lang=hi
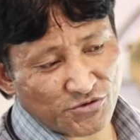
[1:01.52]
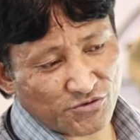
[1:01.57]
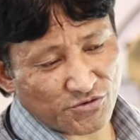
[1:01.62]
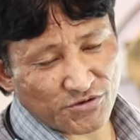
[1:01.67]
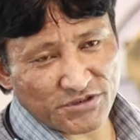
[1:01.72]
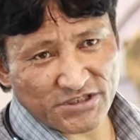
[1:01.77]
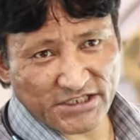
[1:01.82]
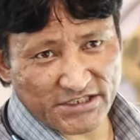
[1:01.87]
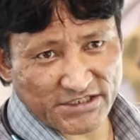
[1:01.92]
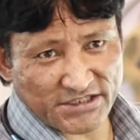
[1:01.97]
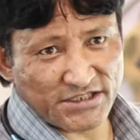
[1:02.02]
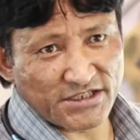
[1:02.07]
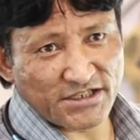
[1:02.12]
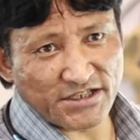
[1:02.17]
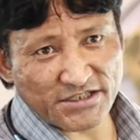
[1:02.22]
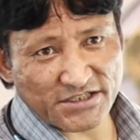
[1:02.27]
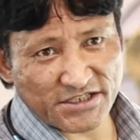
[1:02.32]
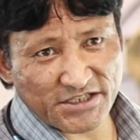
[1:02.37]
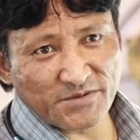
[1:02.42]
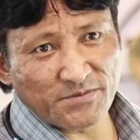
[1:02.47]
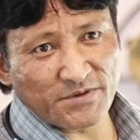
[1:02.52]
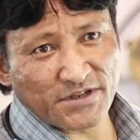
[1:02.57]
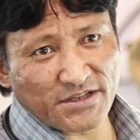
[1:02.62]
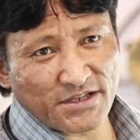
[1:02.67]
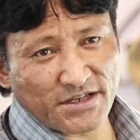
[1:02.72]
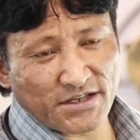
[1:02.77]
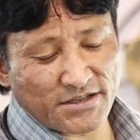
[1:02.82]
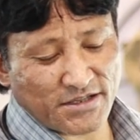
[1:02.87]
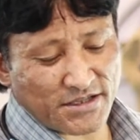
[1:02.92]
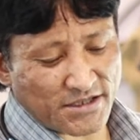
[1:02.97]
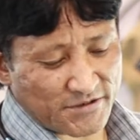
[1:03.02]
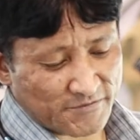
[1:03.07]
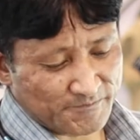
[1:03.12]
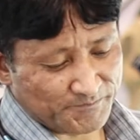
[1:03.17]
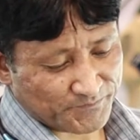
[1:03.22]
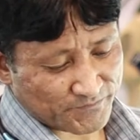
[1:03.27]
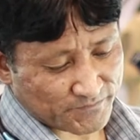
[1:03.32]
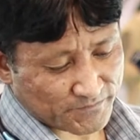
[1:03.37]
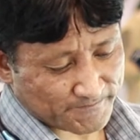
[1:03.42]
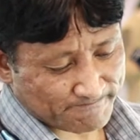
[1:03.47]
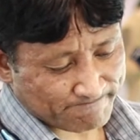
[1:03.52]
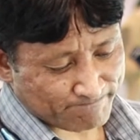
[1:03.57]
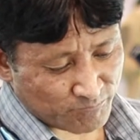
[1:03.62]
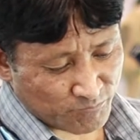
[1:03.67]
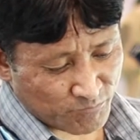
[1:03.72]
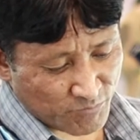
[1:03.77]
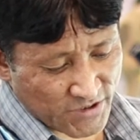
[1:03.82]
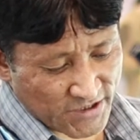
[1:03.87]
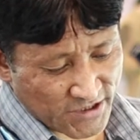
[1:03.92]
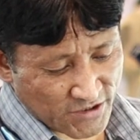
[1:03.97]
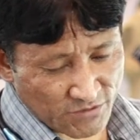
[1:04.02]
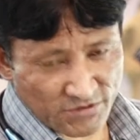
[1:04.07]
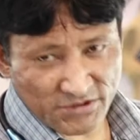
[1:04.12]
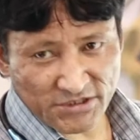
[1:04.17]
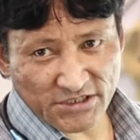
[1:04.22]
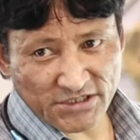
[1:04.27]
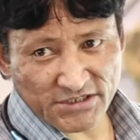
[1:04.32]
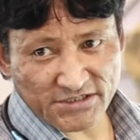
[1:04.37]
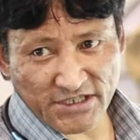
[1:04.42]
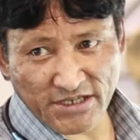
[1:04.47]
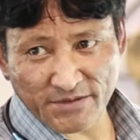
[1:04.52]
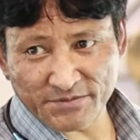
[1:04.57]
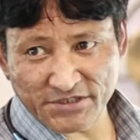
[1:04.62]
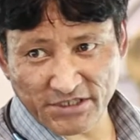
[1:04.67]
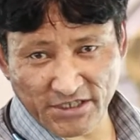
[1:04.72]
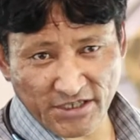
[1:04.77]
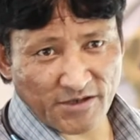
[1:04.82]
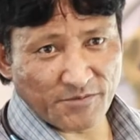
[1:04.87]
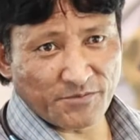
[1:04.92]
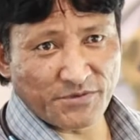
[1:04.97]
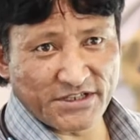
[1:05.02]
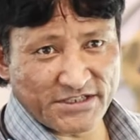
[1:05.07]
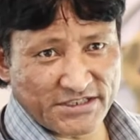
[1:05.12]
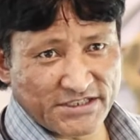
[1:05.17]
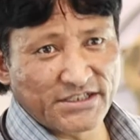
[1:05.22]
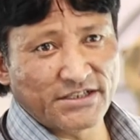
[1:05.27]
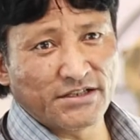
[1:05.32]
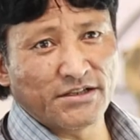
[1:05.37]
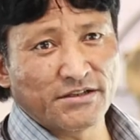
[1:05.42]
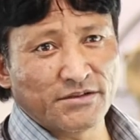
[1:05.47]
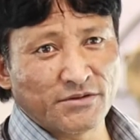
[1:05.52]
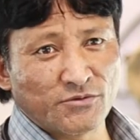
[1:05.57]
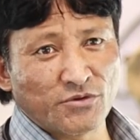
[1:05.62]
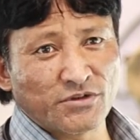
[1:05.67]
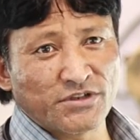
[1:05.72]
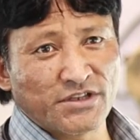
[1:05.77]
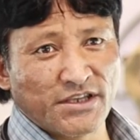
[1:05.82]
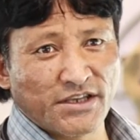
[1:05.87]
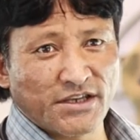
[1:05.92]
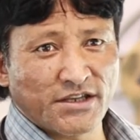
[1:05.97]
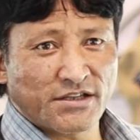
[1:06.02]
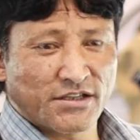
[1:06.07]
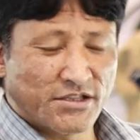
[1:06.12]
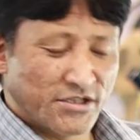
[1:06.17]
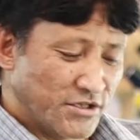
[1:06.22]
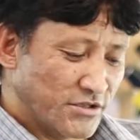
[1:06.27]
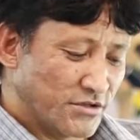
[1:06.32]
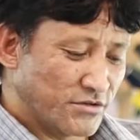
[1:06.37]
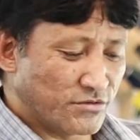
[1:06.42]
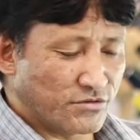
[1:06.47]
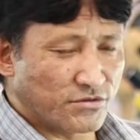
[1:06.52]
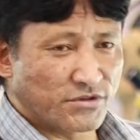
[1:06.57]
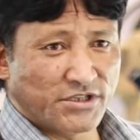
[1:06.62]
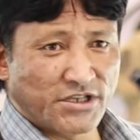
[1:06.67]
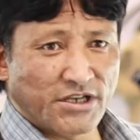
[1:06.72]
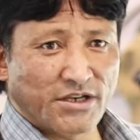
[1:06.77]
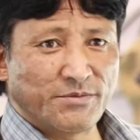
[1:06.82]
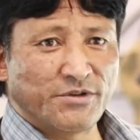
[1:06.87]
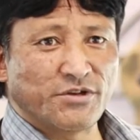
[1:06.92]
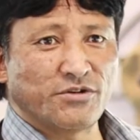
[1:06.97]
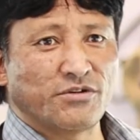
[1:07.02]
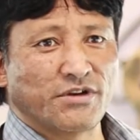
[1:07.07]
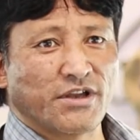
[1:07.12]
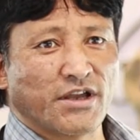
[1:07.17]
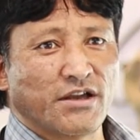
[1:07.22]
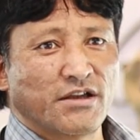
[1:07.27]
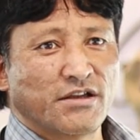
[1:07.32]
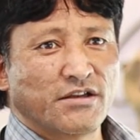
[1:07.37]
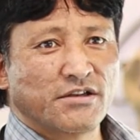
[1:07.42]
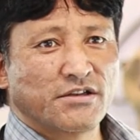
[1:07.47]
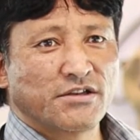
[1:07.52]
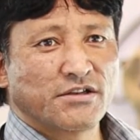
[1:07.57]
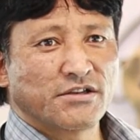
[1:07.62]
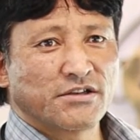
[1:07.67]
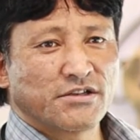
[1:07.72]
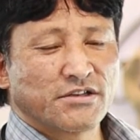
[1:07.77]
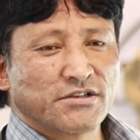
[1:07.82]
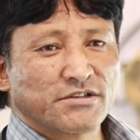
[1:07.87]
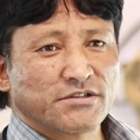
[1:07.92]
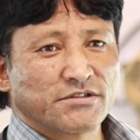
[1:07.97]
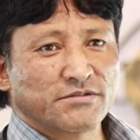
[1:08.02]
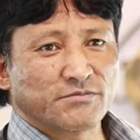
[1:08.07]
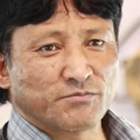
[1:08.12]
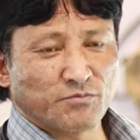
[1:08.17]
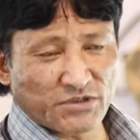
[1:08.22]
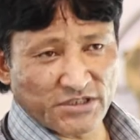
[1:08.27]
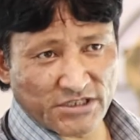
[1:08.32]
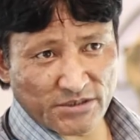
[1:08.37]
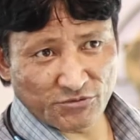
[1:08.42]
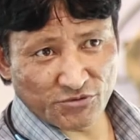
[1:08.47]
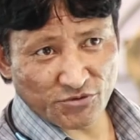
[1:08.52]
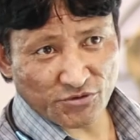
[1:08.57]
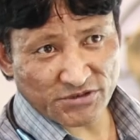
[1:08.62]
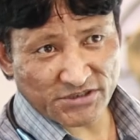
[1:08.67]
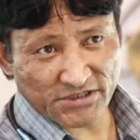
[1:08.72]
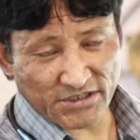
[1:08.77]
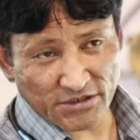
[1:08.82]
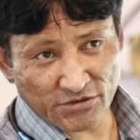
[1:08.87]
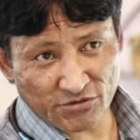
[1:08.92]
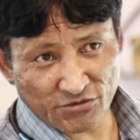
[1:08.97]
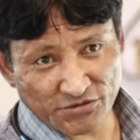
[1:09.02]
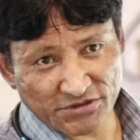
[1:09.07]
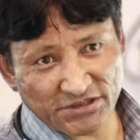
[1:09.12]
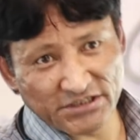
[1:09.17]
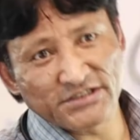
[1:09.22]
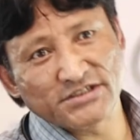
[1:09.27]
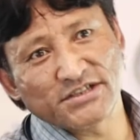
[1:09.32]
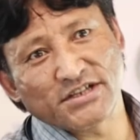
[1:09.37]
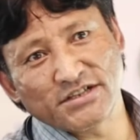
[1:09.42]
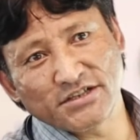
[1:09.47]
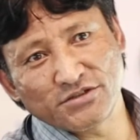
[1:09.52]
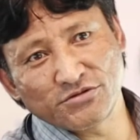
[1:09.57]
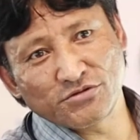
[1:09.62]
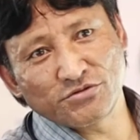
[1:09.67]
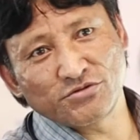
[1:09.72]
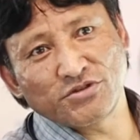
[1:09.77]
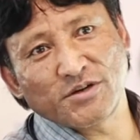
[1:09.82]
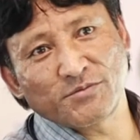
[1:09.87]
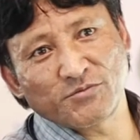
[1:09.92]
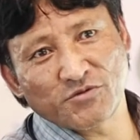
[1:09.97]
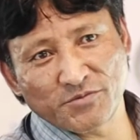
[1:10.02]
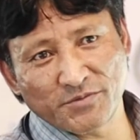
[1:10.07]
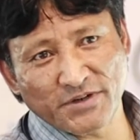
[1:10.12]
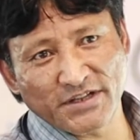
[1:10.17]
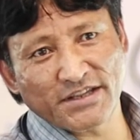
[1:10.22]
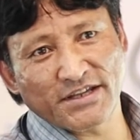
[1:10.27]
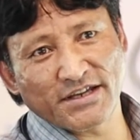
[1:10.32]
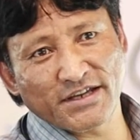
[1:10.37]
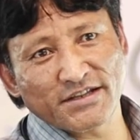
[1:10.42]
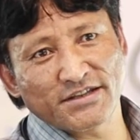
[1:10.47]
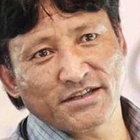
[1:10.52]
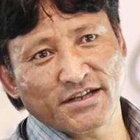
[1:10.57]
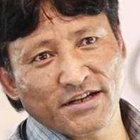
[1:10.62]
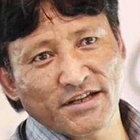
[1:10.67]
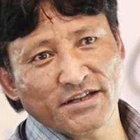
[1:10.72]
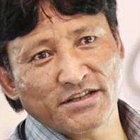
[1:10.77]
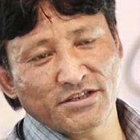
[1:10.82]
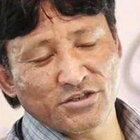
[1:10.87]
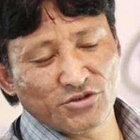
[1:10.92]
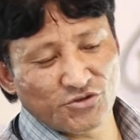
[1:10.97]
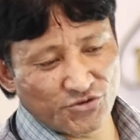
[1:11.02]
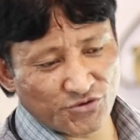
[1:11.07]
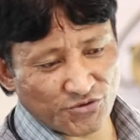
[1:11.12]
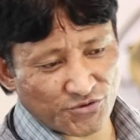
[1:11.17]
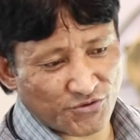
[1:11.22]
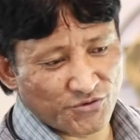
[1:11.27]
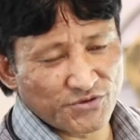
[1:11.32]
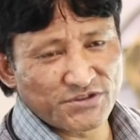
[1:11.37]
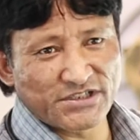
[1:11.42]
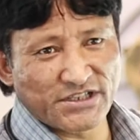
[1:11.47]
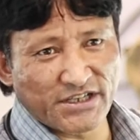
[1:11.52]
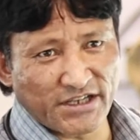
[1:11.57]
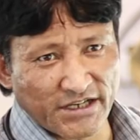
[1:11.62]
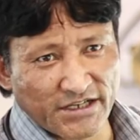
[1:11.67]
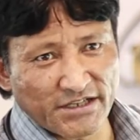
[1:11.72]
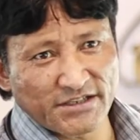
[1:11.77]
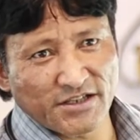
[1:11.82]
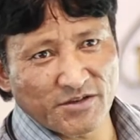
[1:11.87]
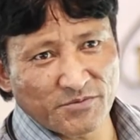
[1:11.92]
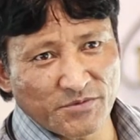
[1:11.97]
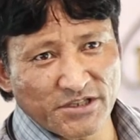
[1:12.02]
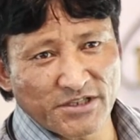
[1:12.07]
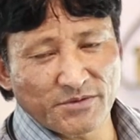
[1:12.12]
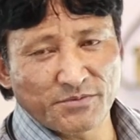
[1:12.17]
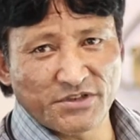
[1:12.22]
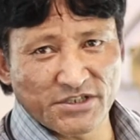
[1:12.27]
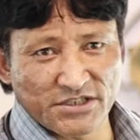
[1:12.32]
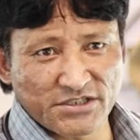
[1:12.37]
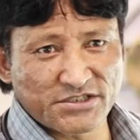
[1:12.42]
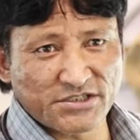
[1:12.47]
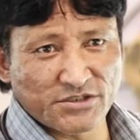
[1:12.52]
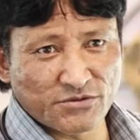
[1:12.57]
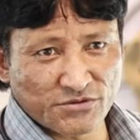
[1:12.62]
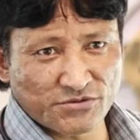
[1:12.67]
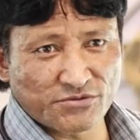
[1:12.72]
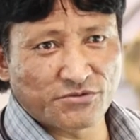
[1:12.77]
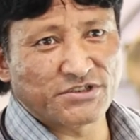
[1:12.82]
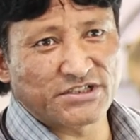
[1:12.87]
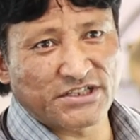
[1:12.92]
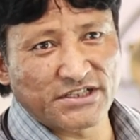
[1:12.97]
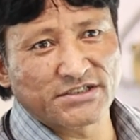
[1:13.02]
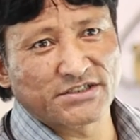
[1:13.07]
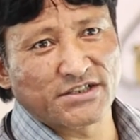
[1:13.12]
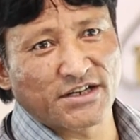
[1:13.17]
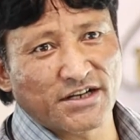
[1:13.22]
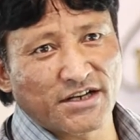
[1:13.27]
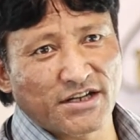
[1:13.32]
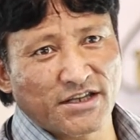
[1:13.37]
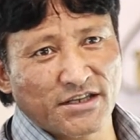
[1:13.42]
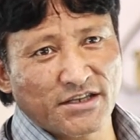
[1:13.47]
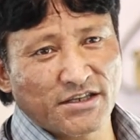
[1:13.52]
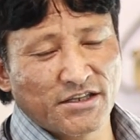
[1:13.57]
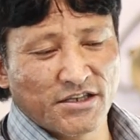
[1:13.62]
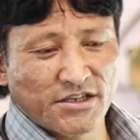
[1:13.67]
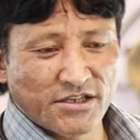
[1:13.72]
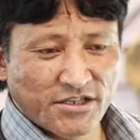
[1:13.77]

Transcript: जो जो ट्रेसिंग का ट्रिक बताया था मैंने उसी हिसाब से यहाँ पर ट्रिक वो किया जैसे क्या क्या किया आपने उसमें मतलब जो सर सुजीत सर ने जो जो हमको बताया था ना कि हम्म। शुरू से एंड तक मतलब कैसे उसको ट्रेस करना है